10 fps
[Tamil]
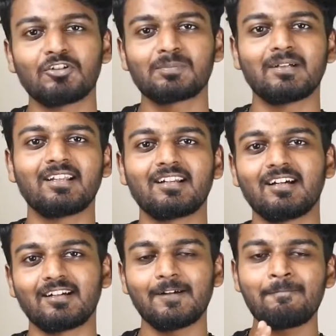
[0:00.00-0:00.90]
ஹோஸ்ட்
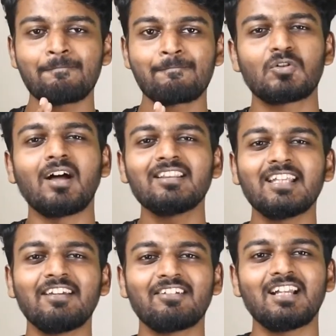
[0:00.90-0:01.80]
பண்ணியிருக்காங்க ஸோ அந்த
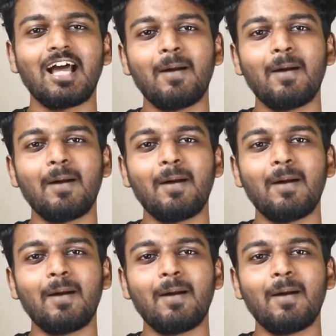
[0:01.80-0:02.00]
ஈவெண்ட்டில்